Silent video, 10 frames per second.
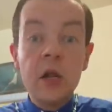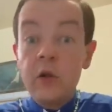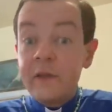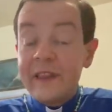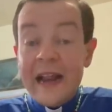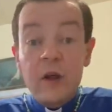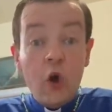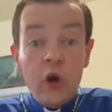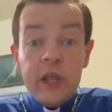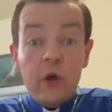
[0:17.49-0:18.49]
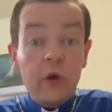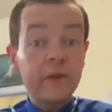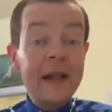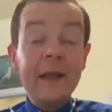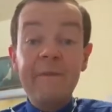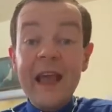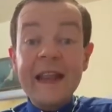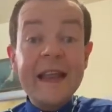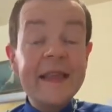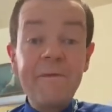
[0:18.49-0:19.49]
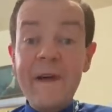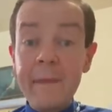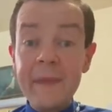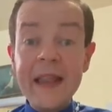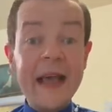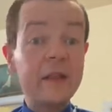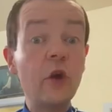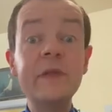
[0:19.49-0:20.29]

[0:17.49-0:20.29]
Los alcohólicos vienen de familias